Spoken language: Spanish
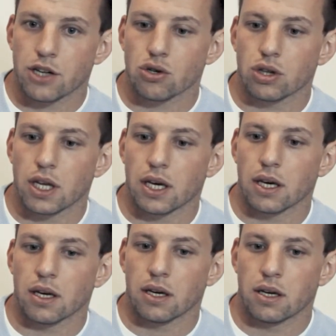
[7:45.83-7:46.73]
eso
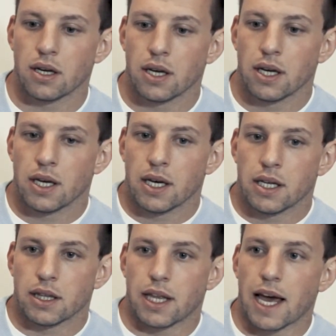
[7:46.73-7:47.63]
te,
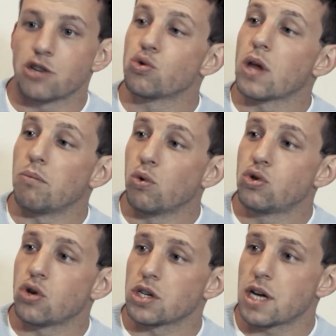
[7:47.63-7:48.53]
te ayuda
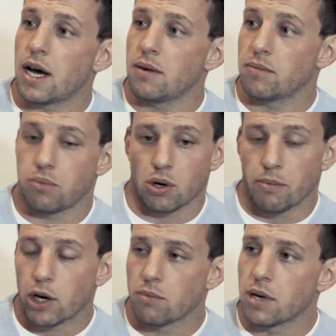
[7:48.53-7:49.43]
mucho allá, por lo
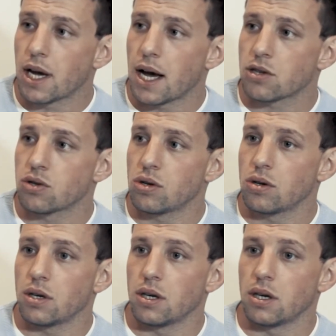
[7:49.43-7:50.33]
menos en mi
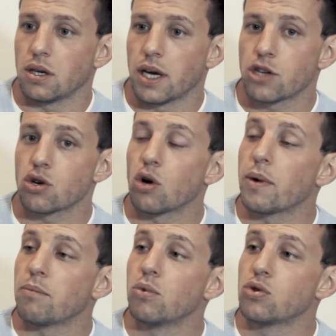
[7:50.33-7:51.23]
caso, y ellos lo
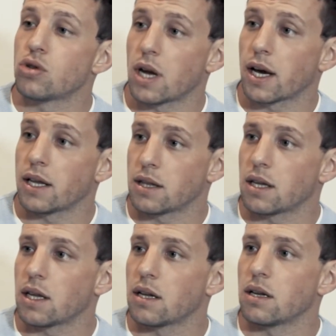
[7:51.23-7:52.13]
ven mucho, la gente
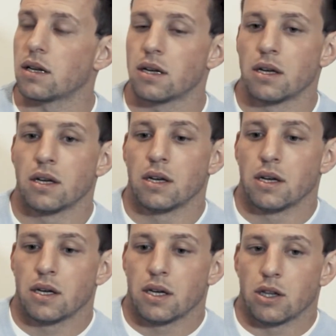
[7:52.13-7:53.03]
del
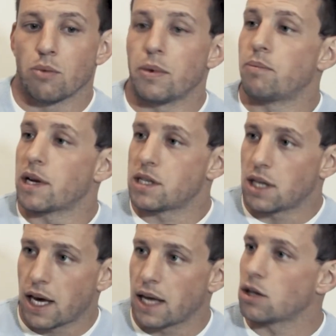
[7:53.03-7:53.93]
los,
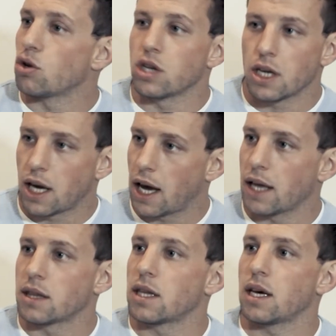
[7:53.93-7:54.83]
presidente, los
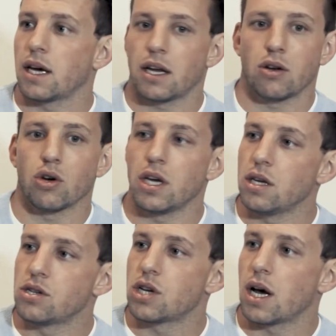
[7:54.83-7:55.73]
dirigentes, los
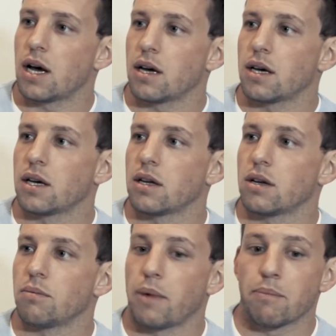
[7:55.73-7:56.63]
hinchas, eh,
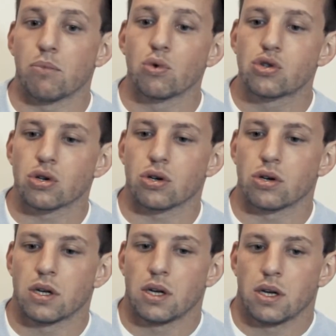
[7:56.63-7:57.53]
ven mucho
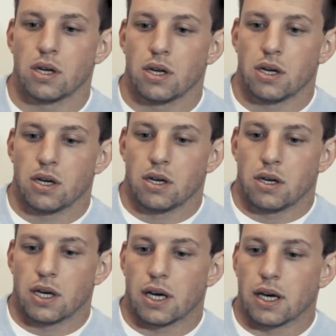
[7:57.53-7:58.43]

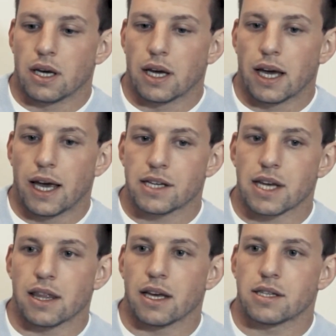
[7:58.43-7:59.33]
eh,
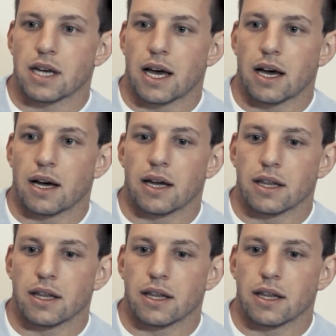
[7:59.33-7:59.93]
esa, esa